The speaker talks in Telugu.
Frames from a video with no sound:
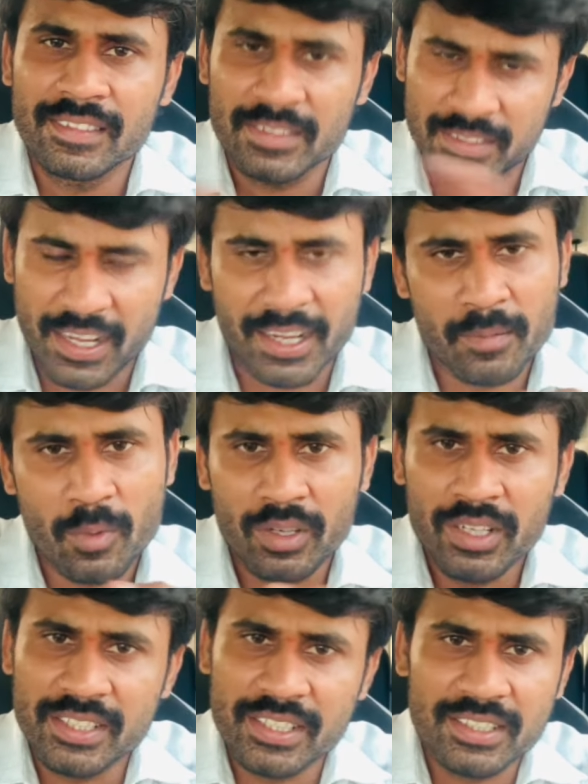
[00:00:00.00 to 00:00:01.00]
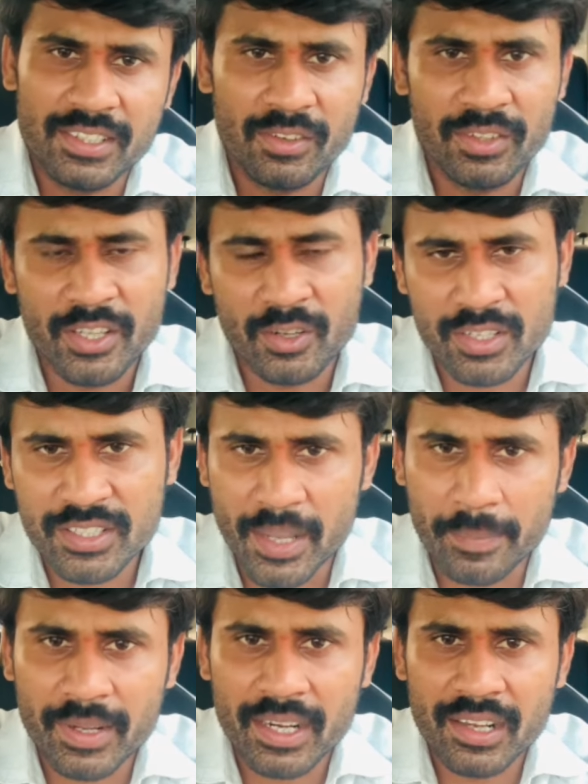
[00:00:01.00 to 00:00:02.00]
జగన్మోహన్ రెడ్డి చేసింది ఏమన్నా ఈ రోజు
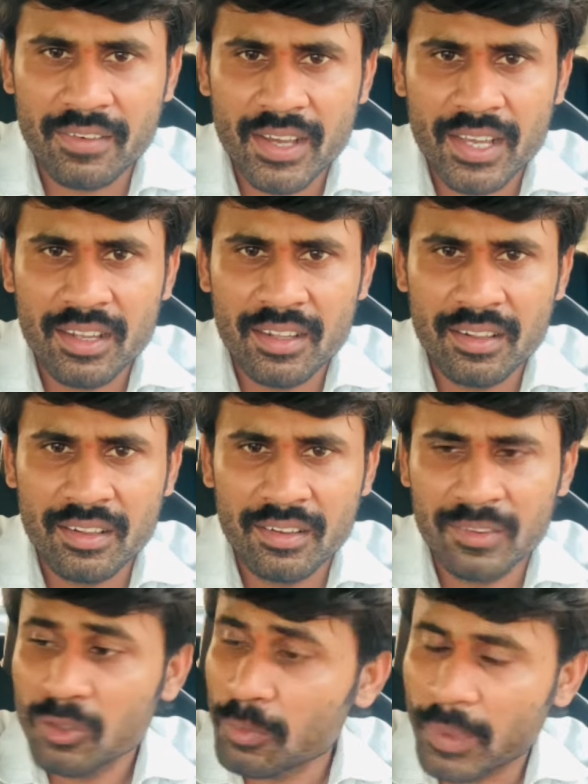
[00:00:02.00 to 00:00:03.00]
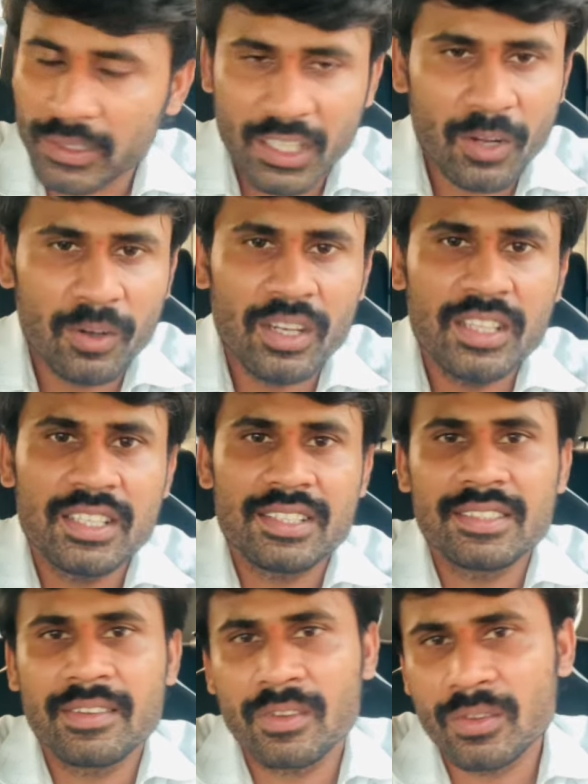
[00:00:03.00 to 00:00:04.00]
చెప్పగలిగావా నువ్వు మంత్రిగా ఉండి నేను
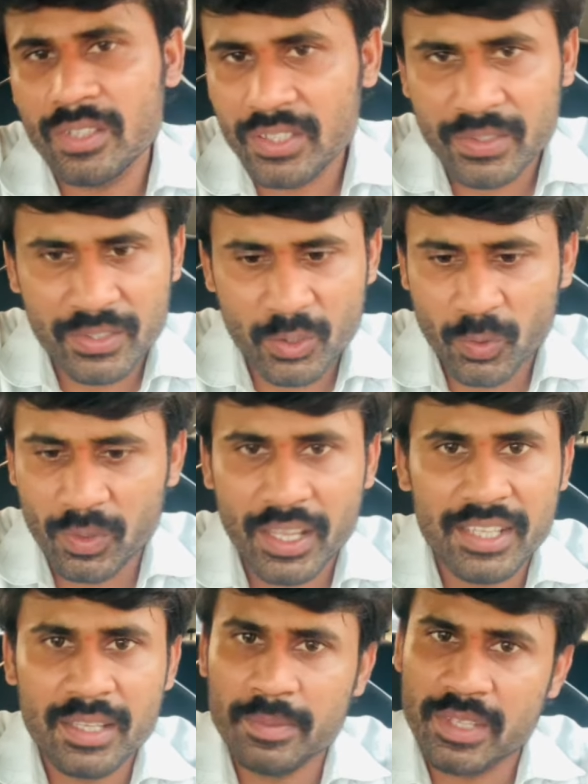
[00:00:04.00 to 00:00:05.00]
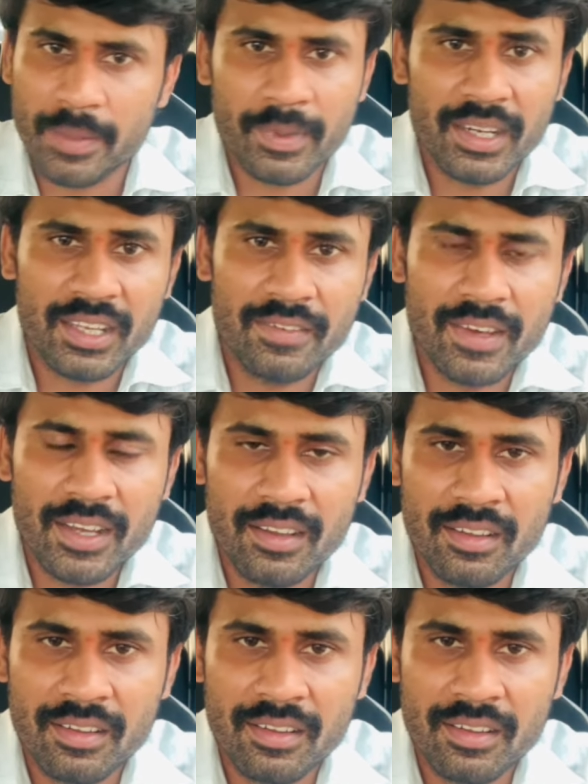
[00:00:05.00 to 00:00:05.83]
చేసిన ఏమన్నా ఇది ఇది ఉందా అని చెప్పి చెప్పగలిగావా